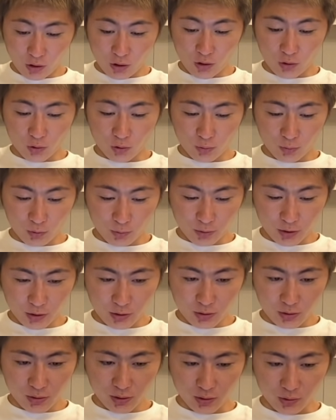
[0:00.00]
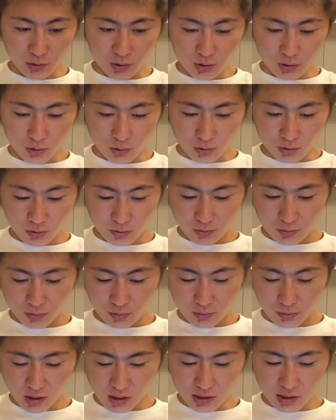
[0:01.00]
おいこれもベージュスウェード一緒
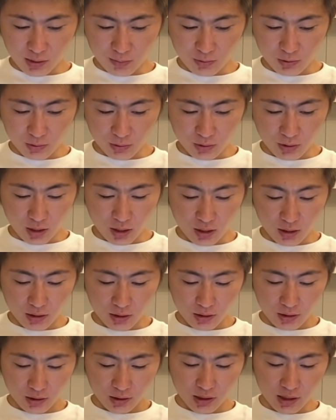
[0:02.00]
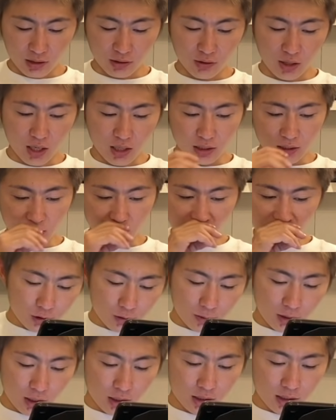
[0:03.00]
カスタムしとるね100ハニーで積
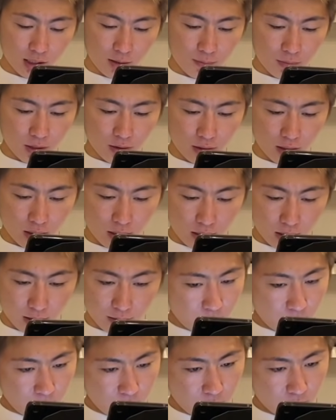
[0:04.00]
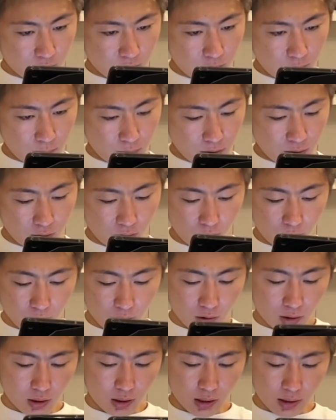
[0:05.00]
み上げ3枚ぐらいかなミッド3ミリか4ミリ
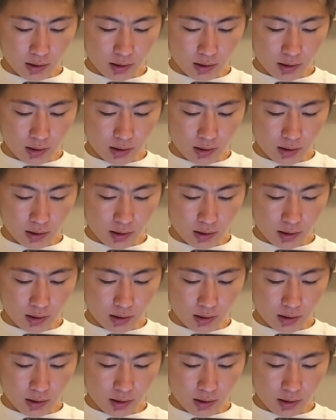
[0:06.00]
ぐらいか